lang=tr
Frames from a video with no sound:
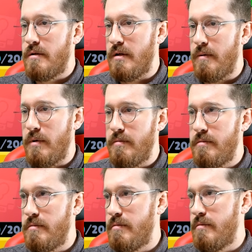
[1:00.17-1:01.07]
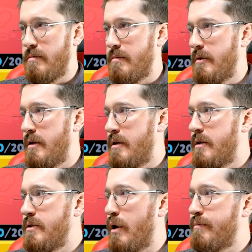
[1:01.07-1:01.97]
Tamam.
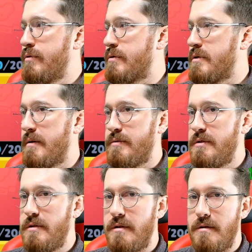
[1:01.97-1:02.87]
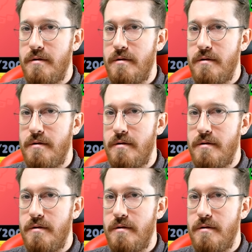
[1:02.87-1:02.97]
Ne yapıyoruz abi şimdi?